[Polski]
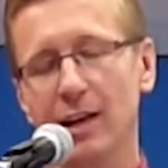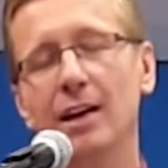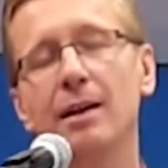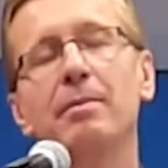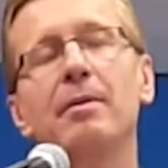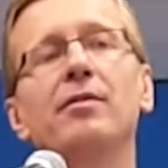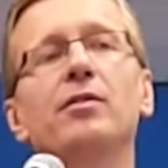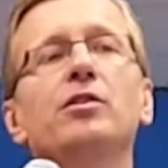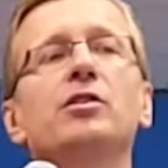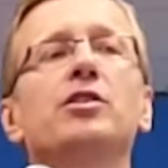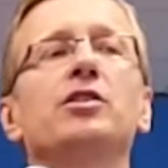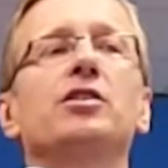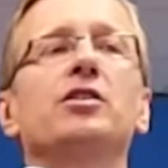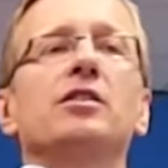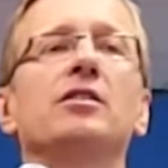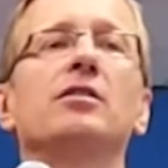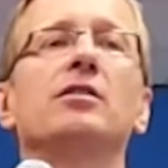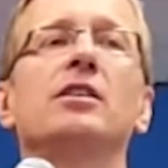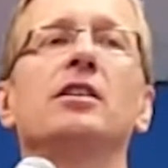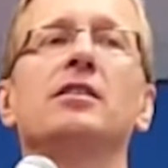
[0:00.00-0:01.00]
Ja na pewno
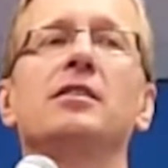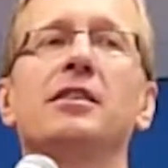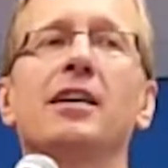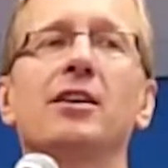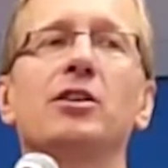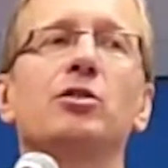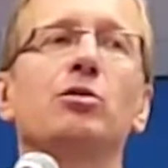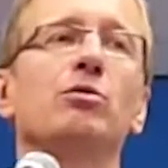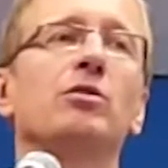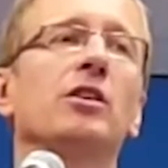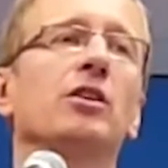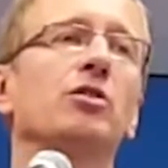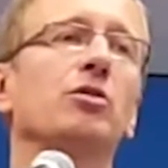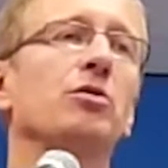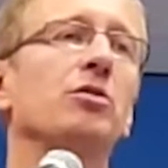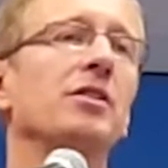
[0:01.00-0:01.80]
też ten tekst tutaj